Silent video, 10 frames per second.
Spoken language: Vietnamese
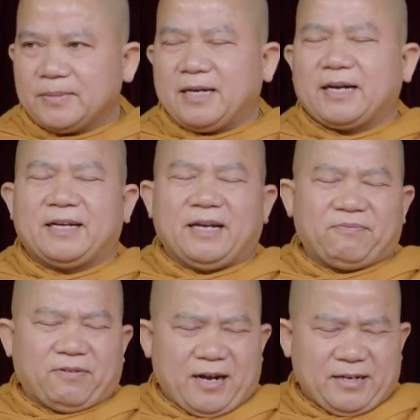cái này để
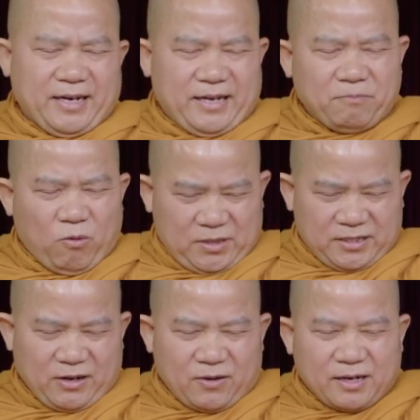phạt để mục
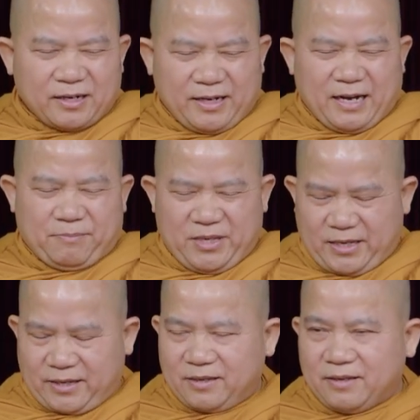đích nói đó để làm
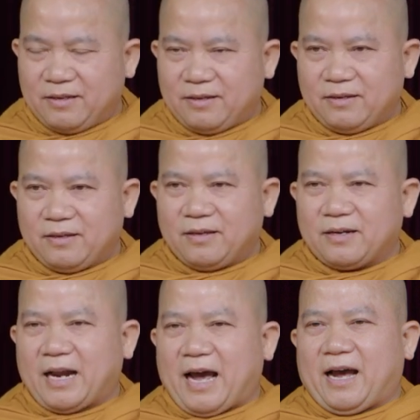gì
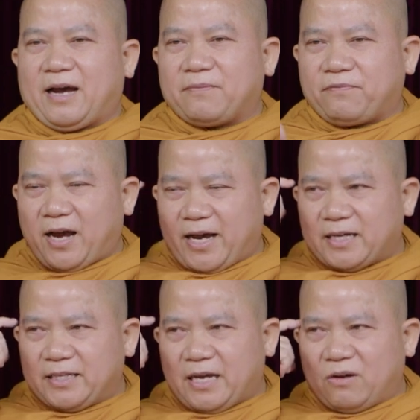đã phá
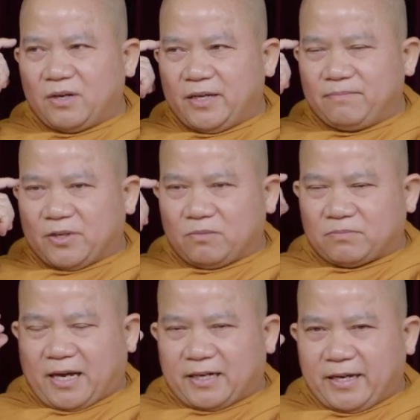cái giáo lý mà
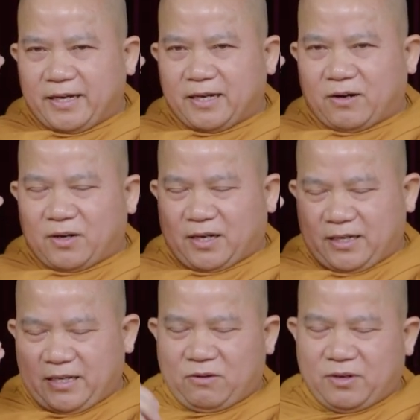chúng ta để gọi là
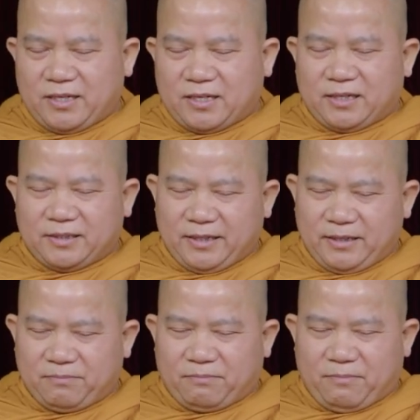cái giáo lý kinh
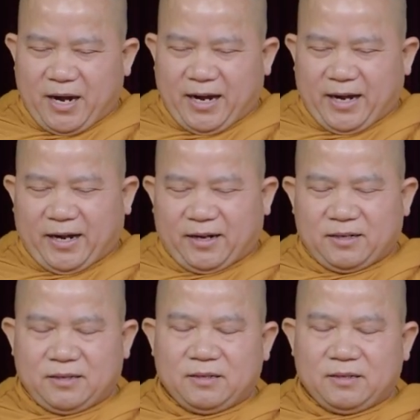điển mà